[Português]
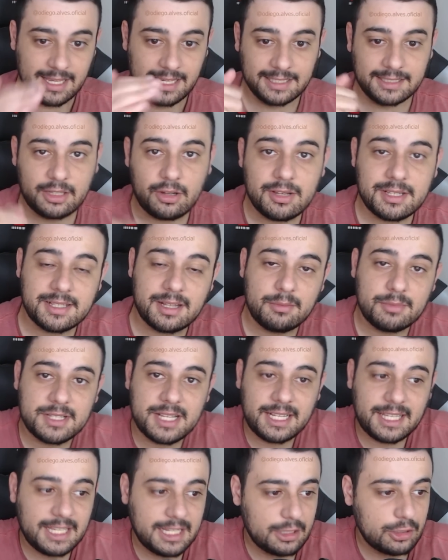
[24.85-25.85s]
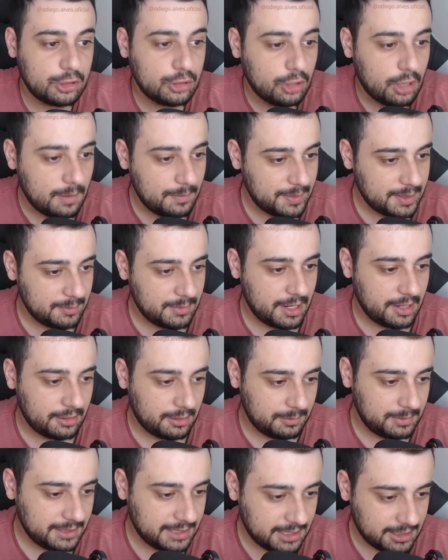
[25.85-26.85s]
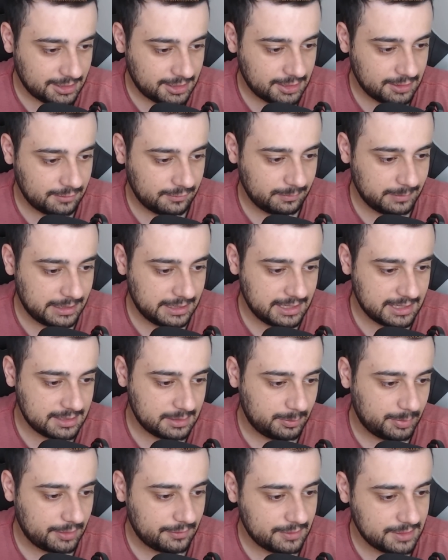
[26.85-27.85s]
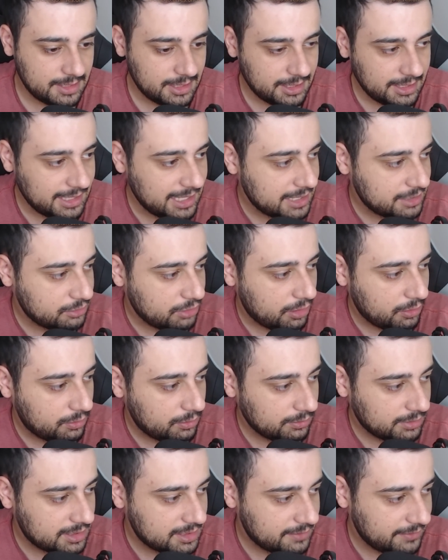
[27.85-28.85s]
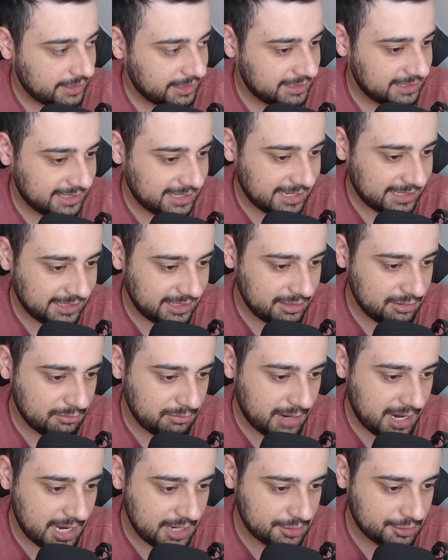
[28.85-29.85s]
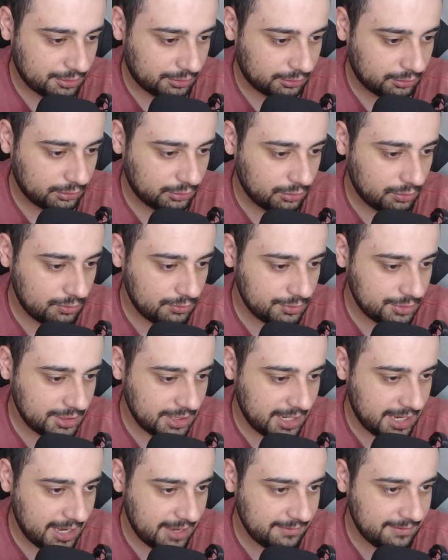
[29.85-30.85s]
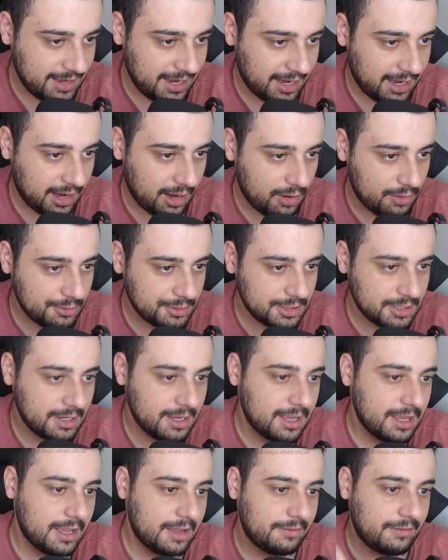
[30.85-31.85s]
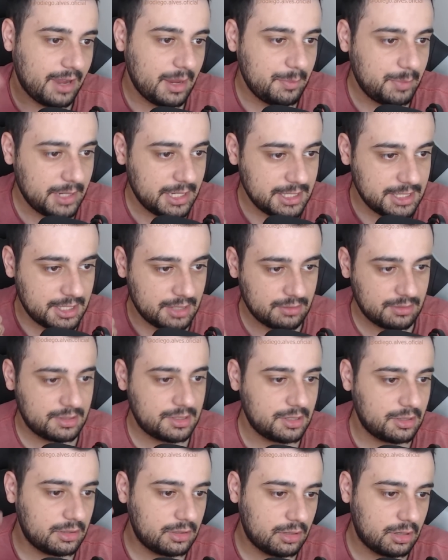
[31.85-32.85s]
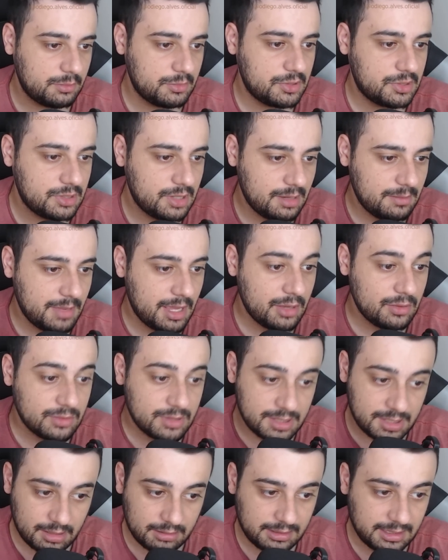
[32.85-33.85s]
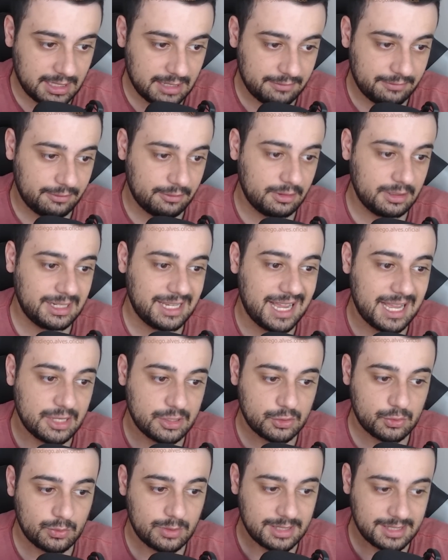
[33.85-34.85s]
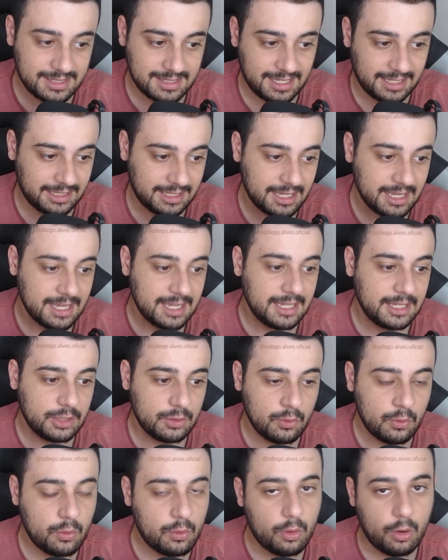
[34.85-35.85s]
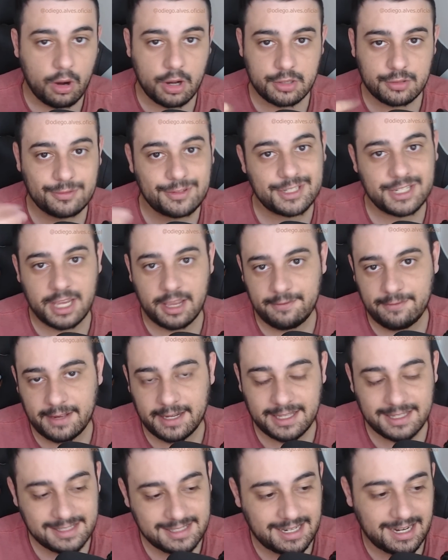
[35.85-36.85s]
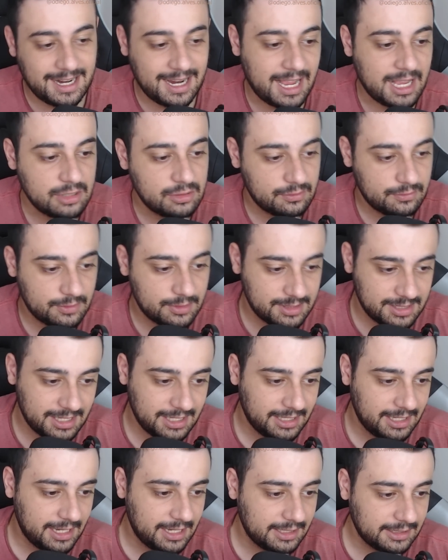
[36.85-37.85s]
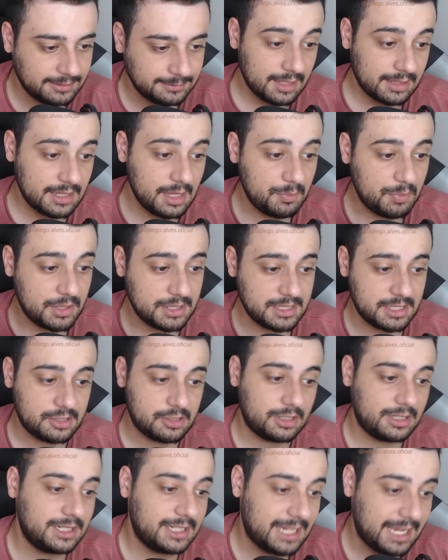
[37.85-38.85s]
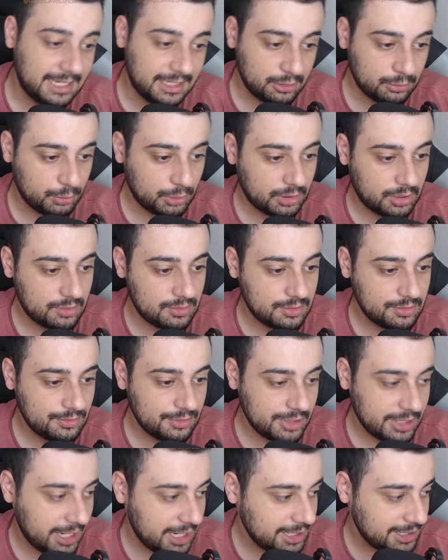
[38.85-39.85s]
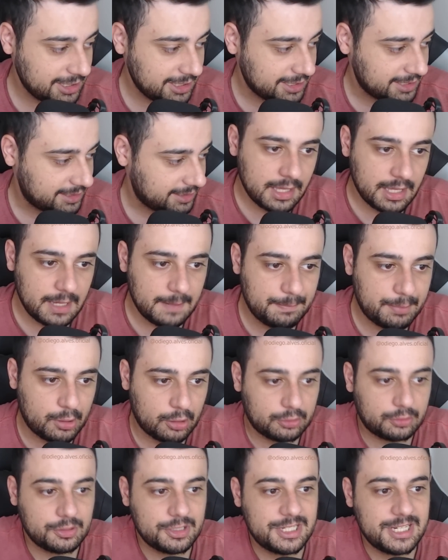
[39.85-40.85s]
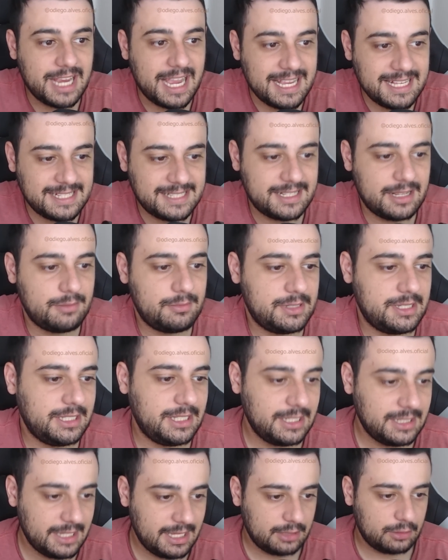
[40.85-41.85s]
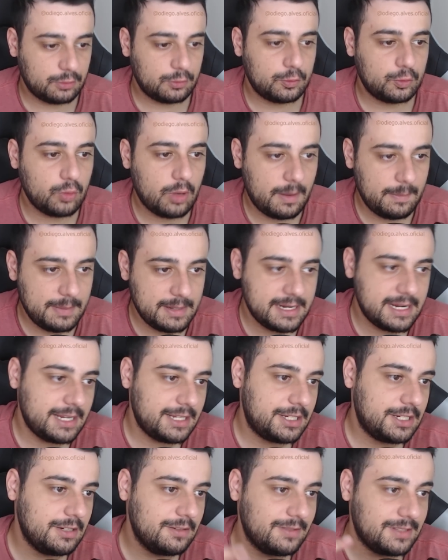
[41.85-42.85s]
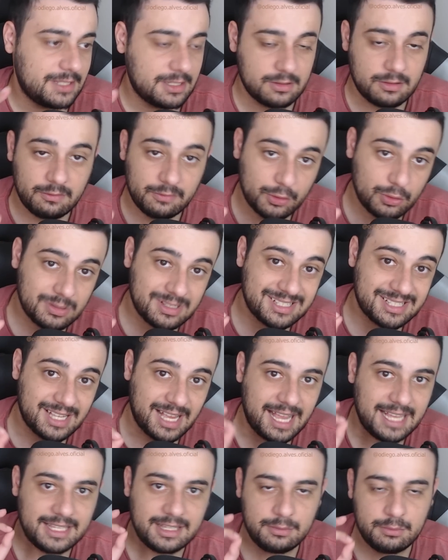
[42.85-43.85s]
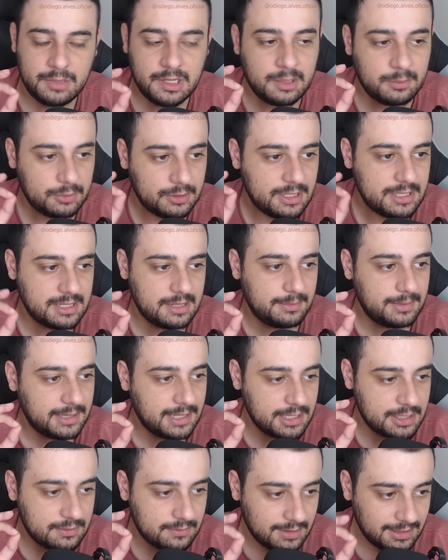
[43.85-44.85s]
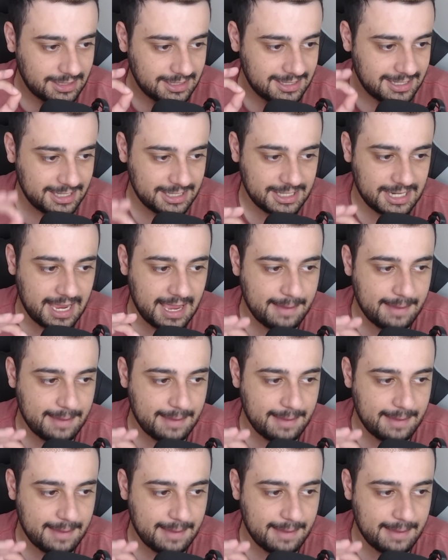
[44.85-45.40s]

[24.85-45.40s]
Então estamos aqui no primeiro aplicativo, beleza? Para você criar sua conta, você vai clicar aqui embaixo, ó, Don't Have Account vai preencher o seu nome, o seu e-mail, o seu telefone, a sua senha e um código de referência caso você queira. Depois é só clicar aqui no botãozinho de registro. E pronto, já estamos aqui dentro do aplicativo e vocês vão ver o saque mínimo desse aplicativo aqui, gente.